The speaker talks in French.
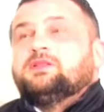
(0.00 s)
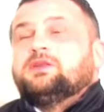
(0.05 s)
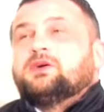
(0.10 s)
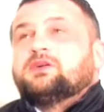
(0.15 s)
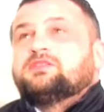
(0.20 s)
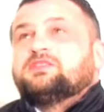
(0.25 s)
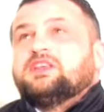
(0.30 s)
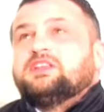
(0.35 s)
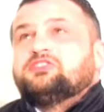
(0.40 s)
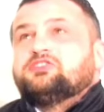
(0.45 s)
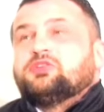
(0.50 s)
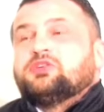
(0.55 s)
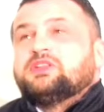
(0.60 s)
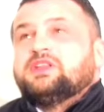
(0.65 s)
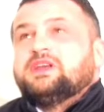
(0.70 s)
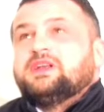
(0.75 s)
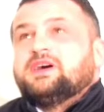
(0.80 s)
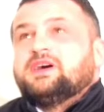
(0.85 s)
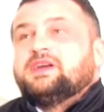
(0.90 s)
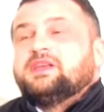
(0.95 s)
Donc cette
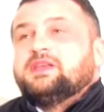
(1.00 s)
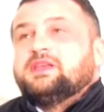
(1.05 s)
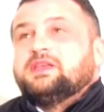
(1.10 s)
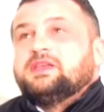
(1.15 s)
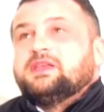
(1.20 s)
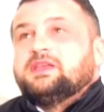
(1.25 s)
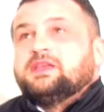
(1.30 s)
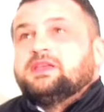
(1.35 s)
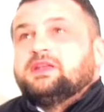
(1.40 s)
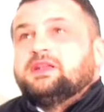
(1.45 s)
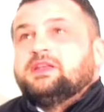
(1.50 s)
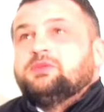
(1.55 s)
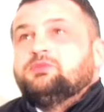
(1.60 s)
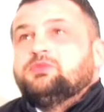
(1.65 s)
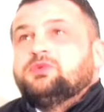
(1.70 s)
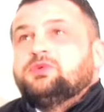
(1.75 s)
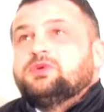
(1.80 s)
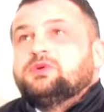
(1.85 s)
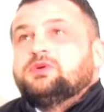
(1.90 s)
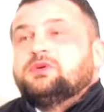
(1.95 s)
journée-là, il, est
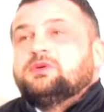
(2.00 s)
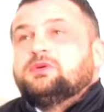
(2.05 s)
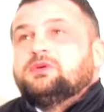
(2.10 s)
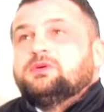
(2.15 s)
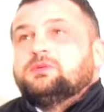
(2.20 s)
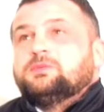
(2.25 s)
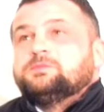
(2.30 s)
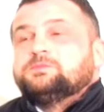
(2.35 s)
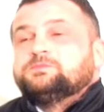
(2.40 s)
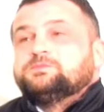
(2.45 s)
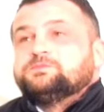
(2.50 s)
venu le,